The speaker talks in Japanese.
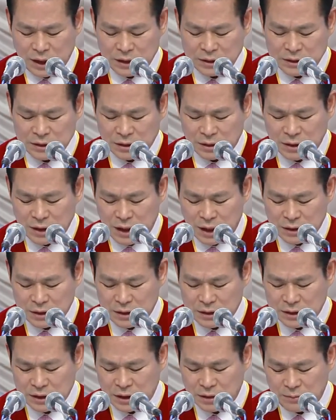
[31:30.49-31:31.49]
処すべき
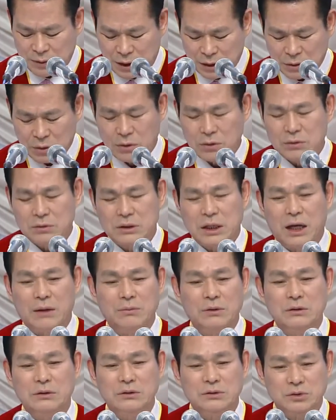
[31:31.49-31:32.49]
かすぐ答
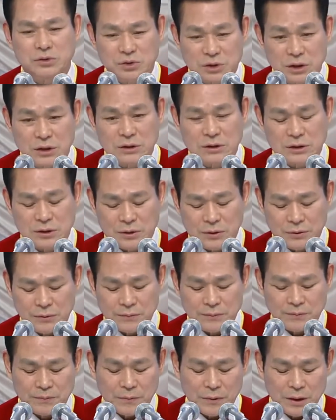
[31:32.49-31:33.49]
えをくださったの
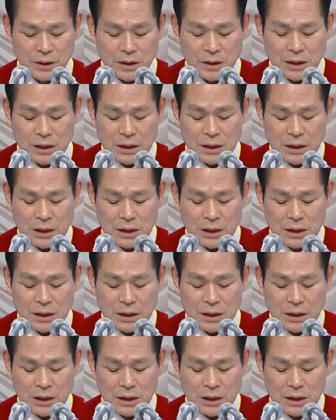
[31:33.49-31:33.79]
です